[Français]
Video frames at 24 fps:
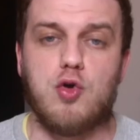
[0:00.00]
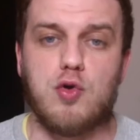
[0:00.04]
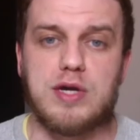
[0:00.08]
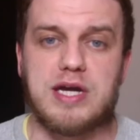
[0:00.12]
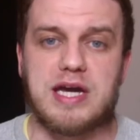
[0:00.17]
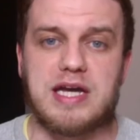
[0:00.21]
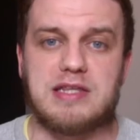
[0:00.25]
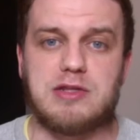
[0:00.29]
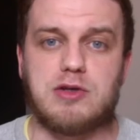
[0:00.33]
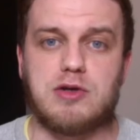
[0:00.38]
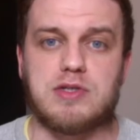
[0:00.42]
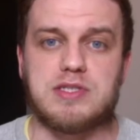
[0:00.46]

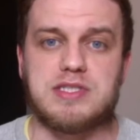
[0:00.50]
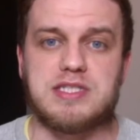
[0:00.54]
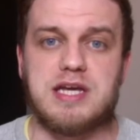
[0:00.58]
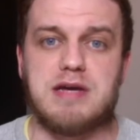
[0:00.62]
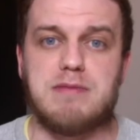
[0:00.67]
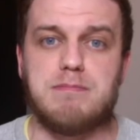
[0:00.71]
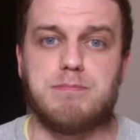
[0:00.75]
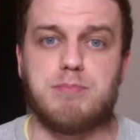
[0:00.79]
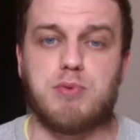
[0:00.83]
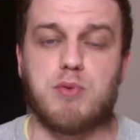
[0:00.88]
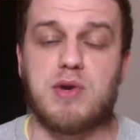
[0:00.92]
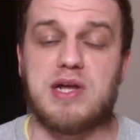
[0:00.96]

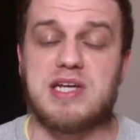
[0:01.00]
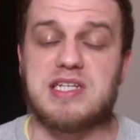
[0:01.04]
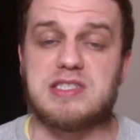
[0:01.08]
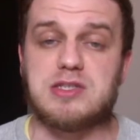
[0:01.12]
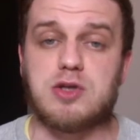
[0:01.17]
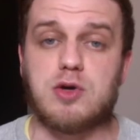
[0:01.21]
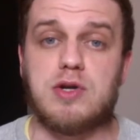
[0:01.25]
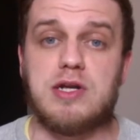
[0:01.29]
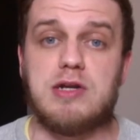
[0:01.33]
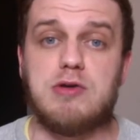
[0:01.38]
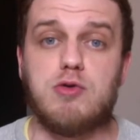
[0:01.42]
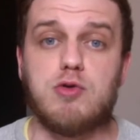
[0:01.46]
quatorzième. Pour
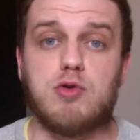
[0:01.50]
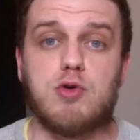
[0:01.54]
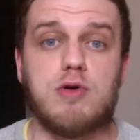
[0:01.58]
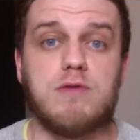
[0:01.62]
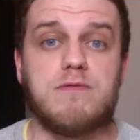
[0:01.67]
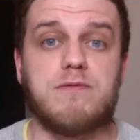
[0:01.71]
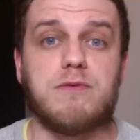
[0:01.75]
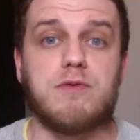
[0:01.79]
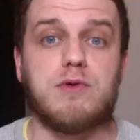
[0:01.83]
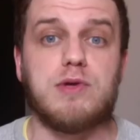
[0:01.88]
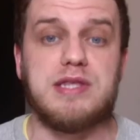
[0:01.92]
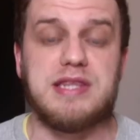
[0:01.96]
l'instant, les locaux
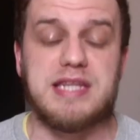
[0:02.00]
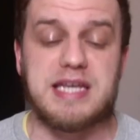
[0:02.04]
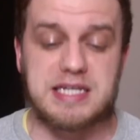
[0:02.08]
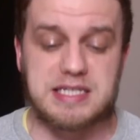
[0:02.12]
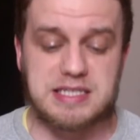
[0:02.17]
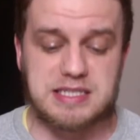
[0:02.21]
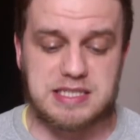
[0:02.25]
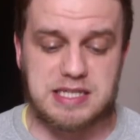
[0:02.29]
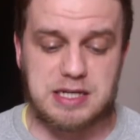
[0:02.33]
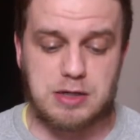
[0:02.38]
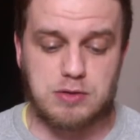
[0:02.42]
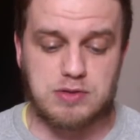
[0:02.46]
font une
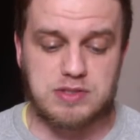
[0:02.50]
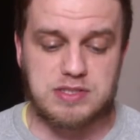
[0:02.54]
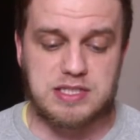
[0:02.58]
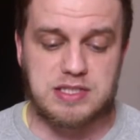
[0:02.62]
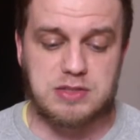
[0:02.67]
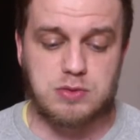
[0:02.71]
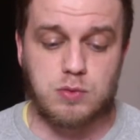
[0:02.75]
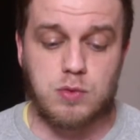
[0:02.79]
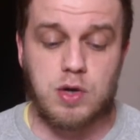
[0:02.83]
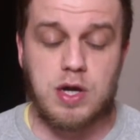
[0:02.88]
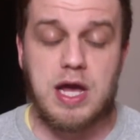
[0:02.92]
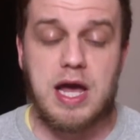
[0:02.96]
excellente
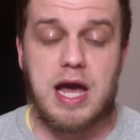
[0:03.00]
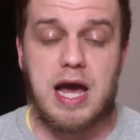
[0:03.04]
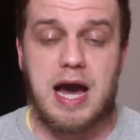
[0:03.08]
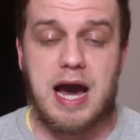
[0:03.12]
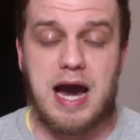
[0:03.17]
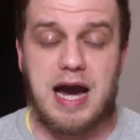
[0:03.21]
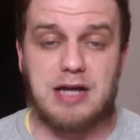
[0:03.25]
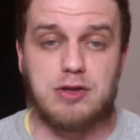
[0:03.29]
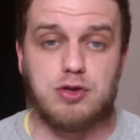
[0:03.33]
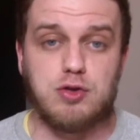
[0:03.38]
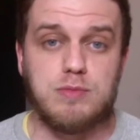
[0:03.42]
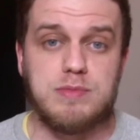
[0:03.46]
saison.
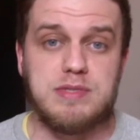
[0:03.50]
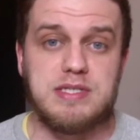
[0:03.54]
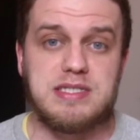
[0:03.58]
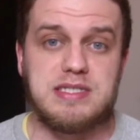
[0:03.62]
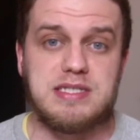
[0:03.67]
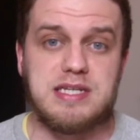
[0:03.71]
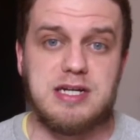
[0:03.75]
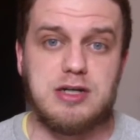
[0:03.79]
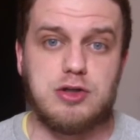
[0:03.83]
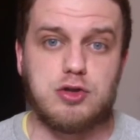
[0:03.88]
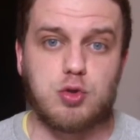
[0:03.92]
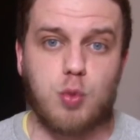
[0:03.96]
À
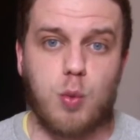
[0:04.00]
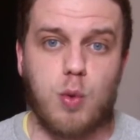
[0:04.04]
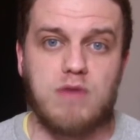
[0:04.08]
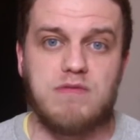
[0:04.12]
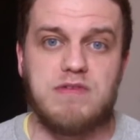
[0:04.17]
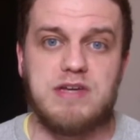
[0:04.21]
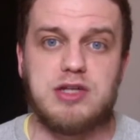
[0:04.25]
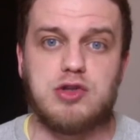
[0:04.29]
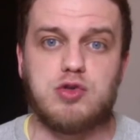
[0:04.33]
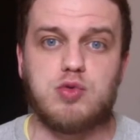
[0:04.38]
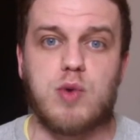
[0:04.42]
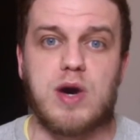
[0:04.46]
domicile, 3
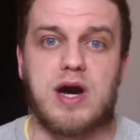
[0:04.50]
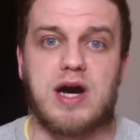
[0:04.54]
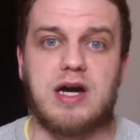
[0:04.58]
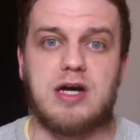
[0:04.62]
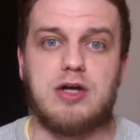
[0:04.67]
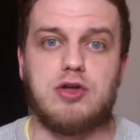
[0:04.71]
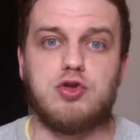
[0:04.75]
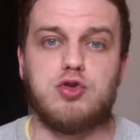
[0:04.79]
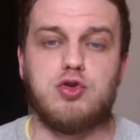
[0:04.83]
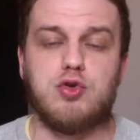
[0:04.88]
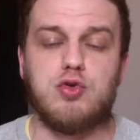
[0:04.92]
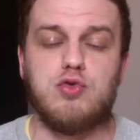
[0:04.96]
victoires,
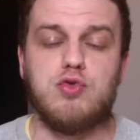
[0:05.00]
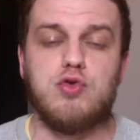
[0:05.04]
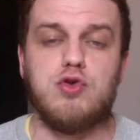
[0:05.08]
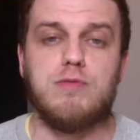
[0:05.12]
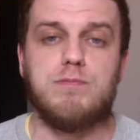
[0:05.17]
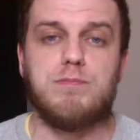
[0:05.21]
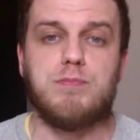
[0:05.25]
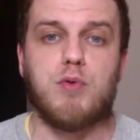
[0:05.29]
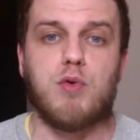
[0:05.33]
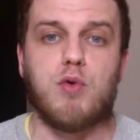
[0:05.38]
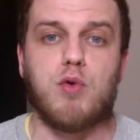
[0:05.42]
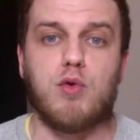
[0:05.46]
2
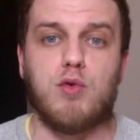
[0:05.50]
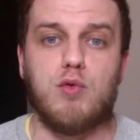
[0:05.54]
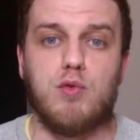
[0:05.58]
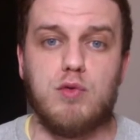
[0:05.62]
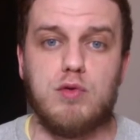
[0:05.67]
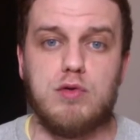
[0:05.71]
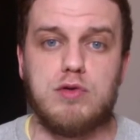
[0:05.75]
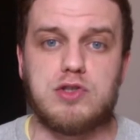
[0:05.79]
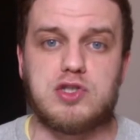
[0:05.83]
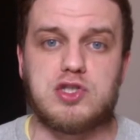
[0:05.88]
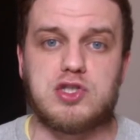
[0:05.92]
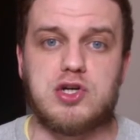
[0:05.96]
nuls pour
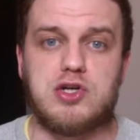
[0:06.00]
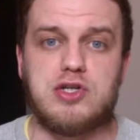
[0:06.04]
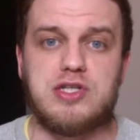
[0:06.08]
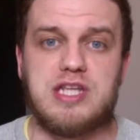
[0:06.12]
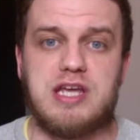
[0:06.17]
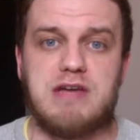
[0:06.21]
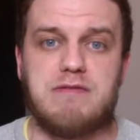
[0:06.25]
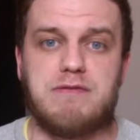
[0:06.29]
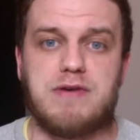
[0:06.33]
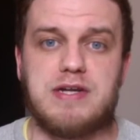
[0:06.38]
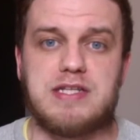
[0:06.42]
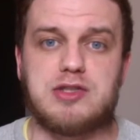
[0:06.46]
une seule
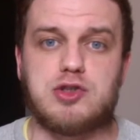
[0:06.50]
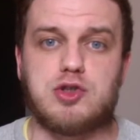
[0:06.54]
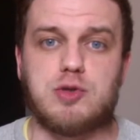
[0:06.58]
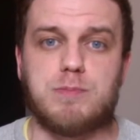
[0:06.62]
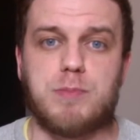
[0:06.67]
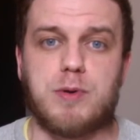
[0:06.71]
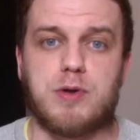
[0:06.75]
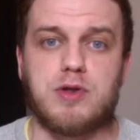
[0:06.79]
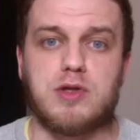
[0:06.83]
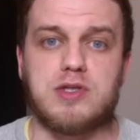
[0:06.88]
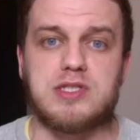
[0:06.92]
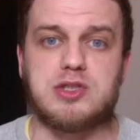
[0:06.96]
défaite.
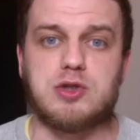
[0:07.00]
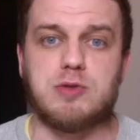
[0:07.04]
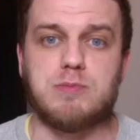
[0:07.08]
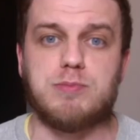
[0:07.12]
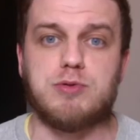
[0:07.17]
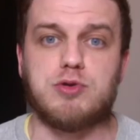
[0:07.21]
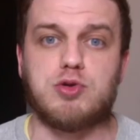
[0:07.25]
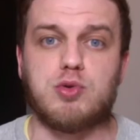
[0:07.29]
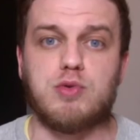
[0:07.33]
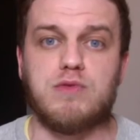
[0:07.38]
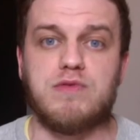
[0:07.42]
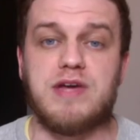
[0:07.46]
Cependant, si on
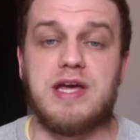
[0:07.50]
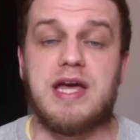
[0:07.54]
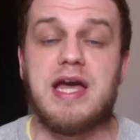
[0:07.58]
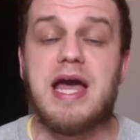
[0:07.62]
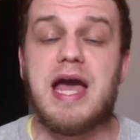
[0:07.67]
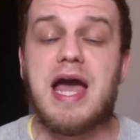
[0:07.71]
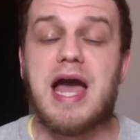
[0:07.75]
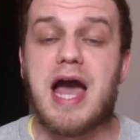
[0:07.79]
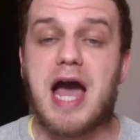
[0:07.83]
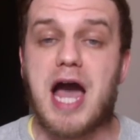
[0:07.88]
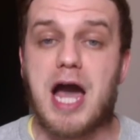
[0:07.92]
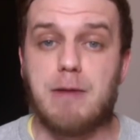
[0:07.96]
peut trouver
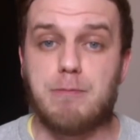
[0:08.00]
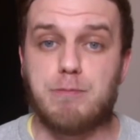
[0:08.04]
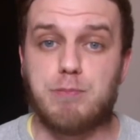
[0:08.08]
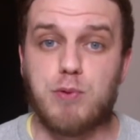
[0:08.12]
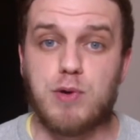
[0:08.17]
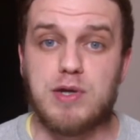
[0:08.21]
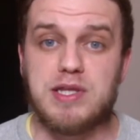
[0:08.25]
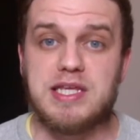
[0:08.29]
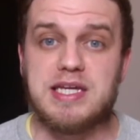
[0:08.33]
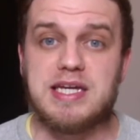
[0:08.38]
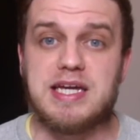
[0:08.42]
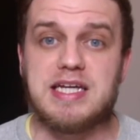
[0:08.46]
un
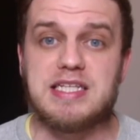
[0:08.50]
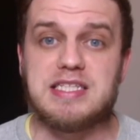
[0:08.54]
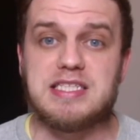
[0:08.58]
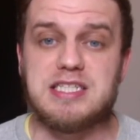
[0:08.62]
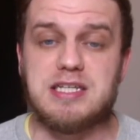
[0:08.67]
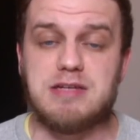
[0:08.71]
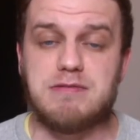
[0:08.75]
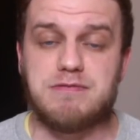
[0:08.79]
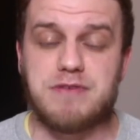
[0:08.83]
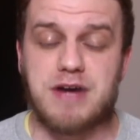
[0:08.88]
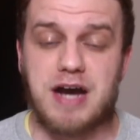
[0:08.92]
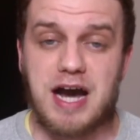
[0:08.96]
point
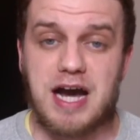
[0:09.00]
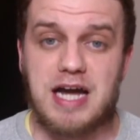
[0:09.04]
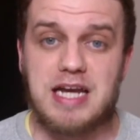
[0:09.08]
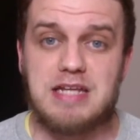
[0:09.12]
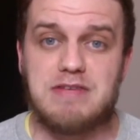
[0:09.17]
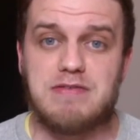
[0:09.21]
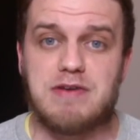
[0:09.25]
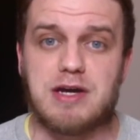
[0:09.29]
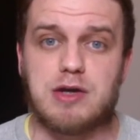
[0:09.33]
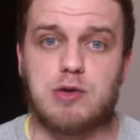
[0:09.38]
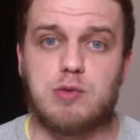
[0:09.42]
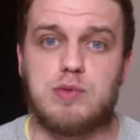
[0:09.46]
négatif à
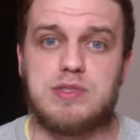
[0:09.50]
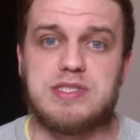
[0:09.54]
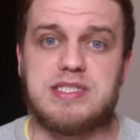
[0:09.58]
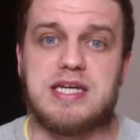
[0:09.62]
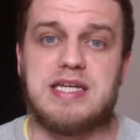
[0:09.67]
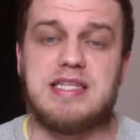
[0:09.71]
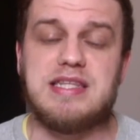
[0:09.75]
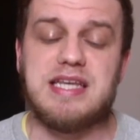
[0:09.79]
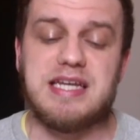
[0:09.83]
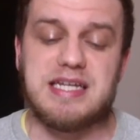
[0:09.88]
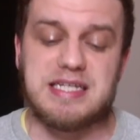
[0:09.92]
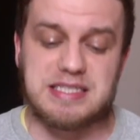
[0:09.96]

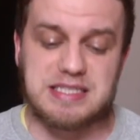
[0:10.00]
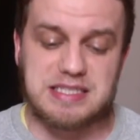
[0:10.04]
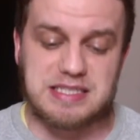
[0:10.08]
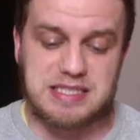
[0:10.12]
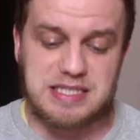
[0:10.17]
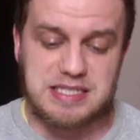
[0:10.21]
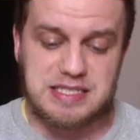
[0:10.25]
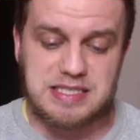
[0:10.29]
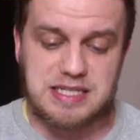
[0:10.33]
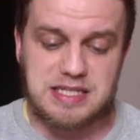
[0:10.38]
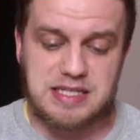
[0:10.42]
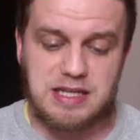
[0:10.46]
Leverkusen,
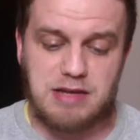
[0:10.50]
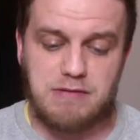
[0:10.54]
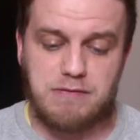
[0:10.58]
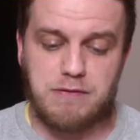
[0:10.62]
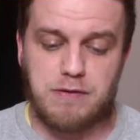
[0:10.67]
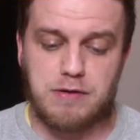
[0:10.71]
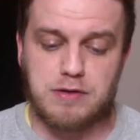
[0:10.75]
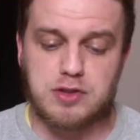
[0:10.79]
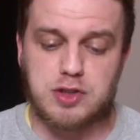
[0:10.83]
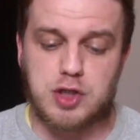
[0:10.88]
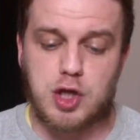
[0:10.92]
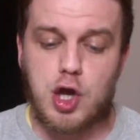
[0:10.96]
c'est sa
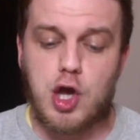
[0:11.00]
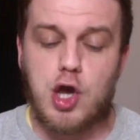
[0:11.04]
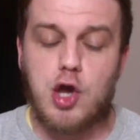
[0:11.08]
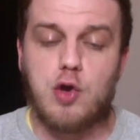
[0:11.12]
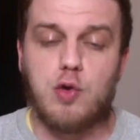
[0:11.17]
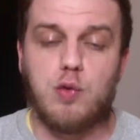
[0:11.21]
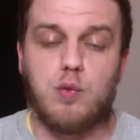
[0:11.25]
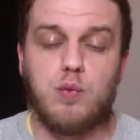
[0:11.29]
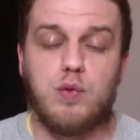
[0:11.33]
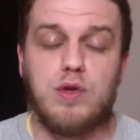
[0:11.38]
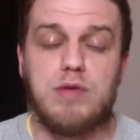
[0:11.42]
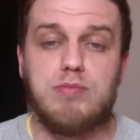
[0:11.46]
défense.
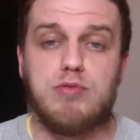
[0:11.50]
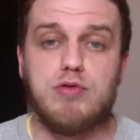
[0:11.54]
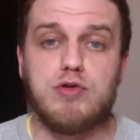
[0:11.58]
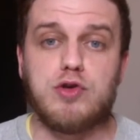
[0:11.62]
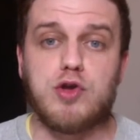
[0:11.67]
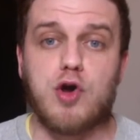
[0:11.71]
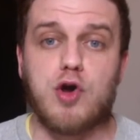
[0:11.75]
8 buts